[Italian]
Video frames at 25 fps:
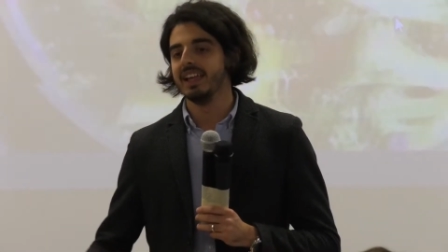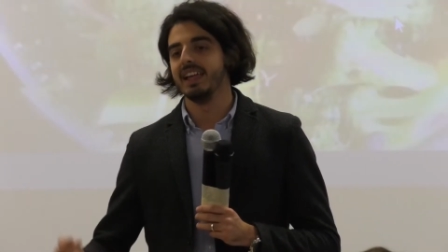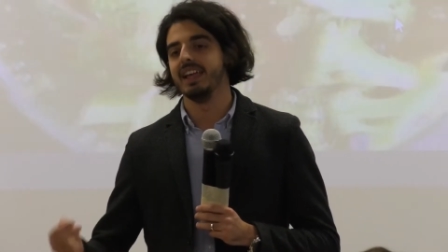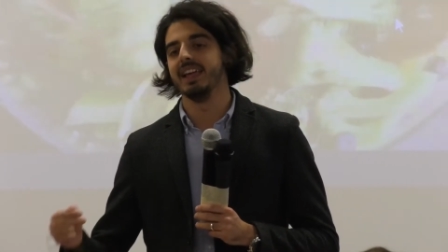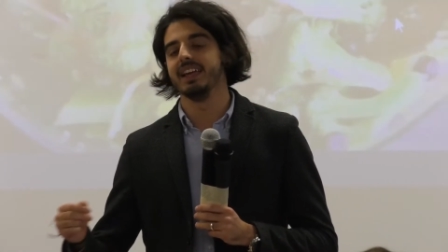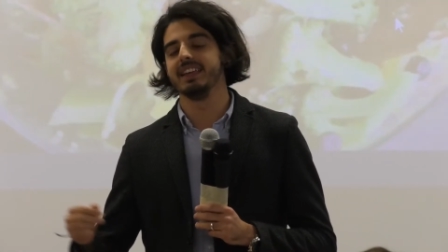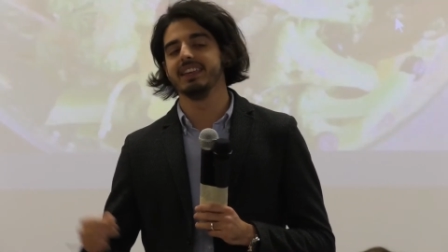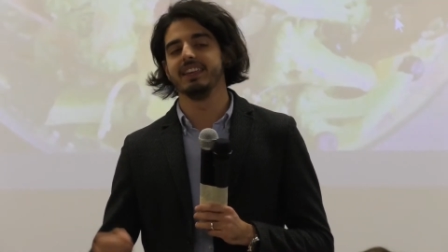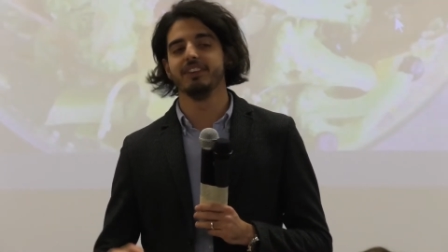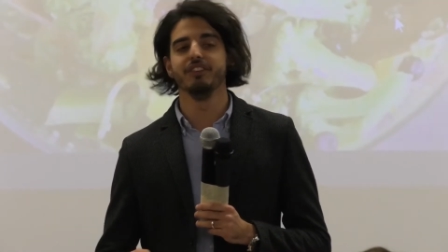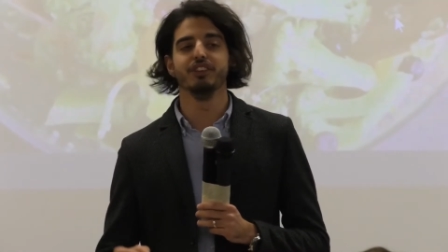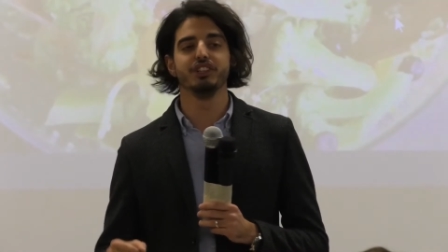
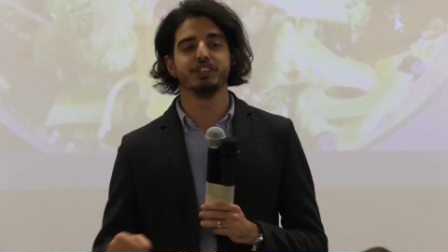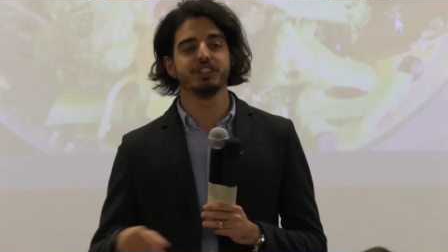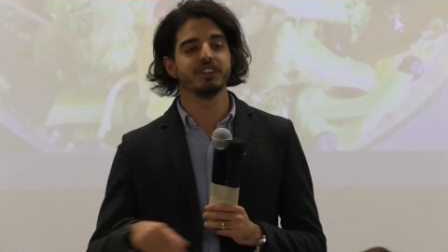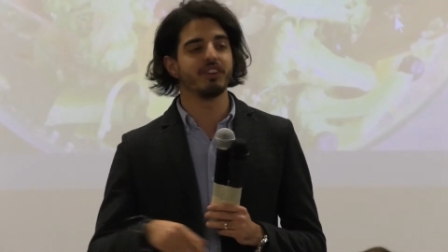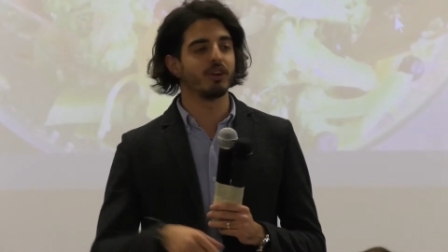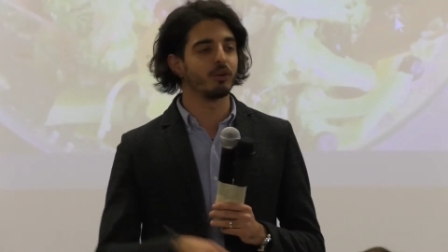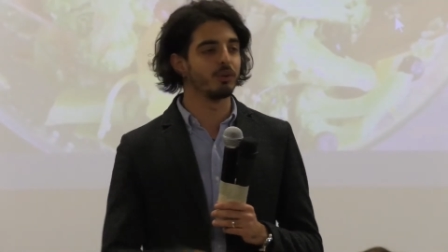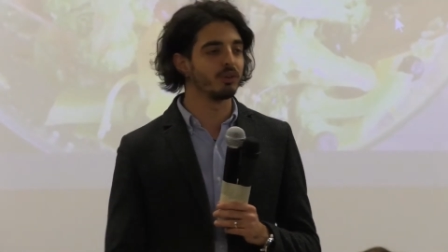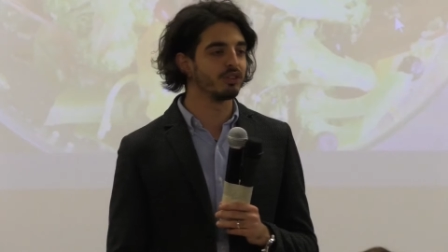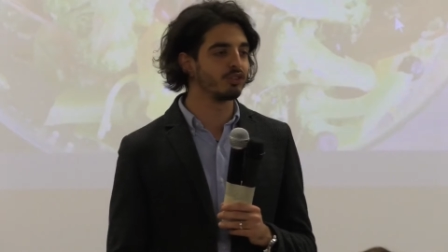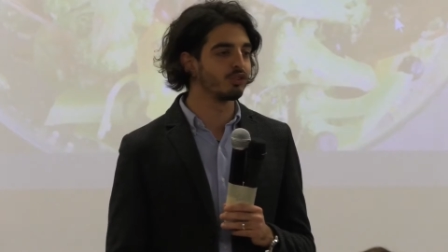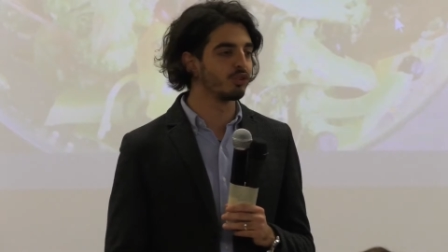e chi
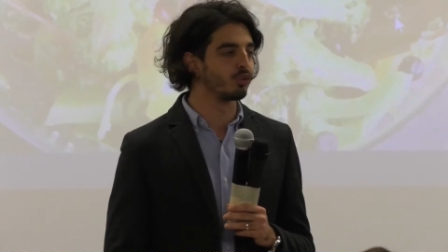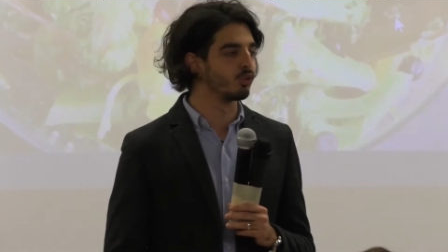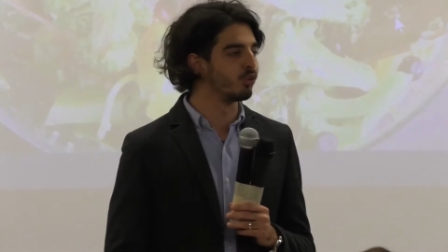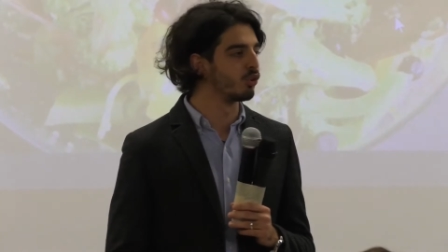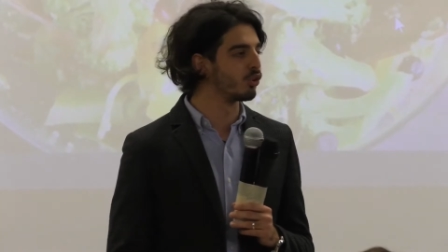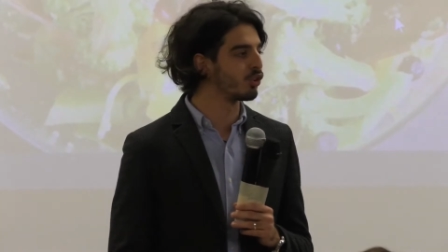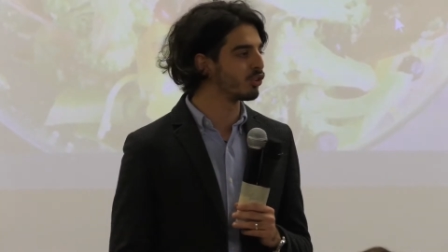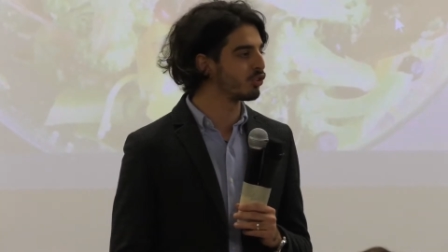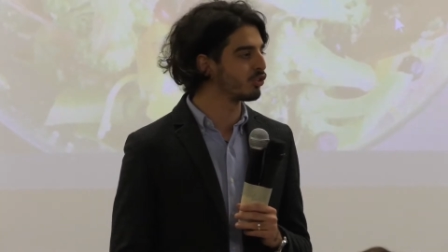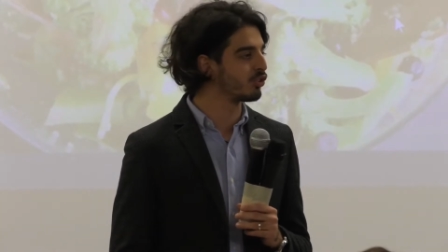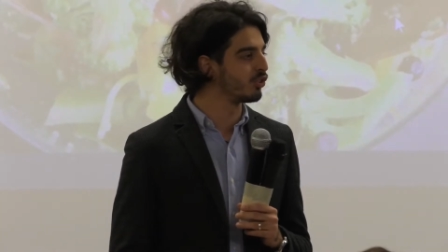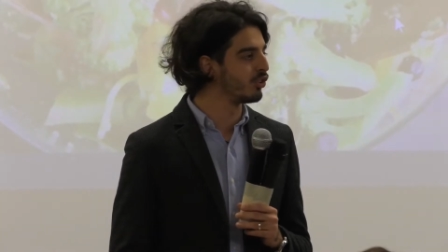vinceva questo
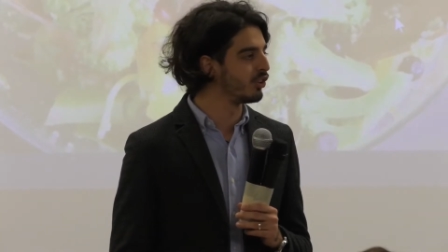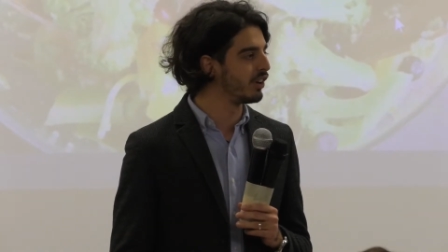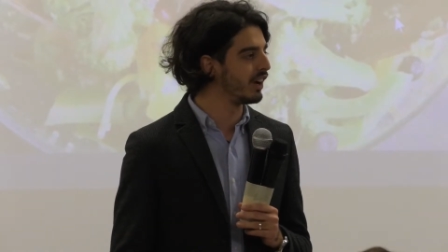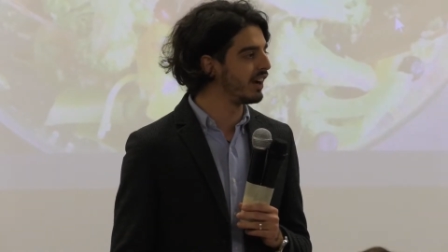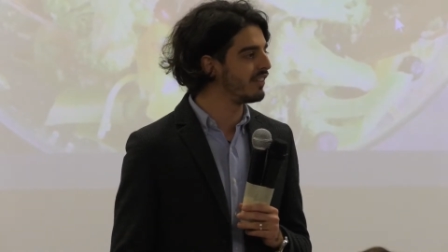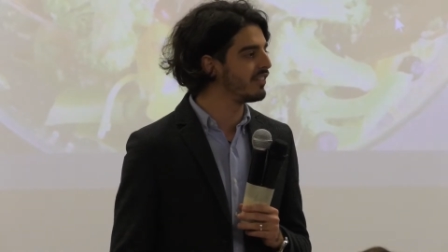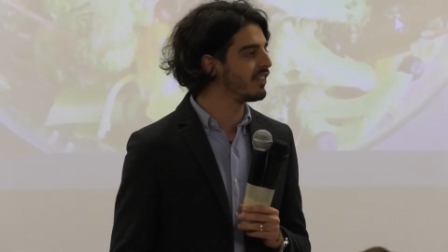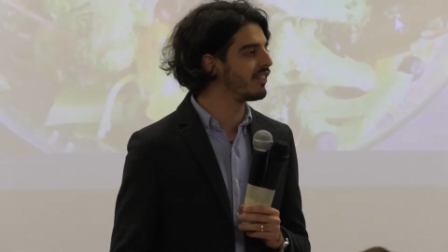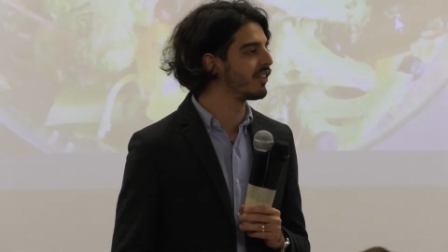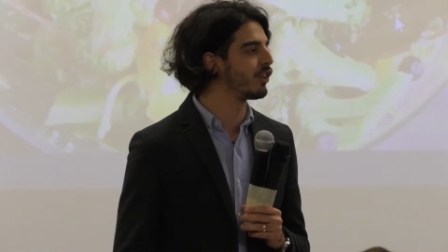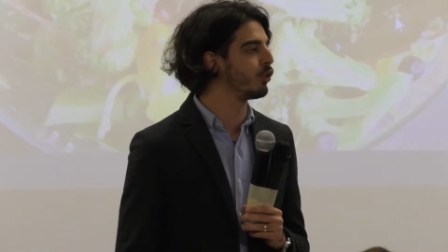corso aveva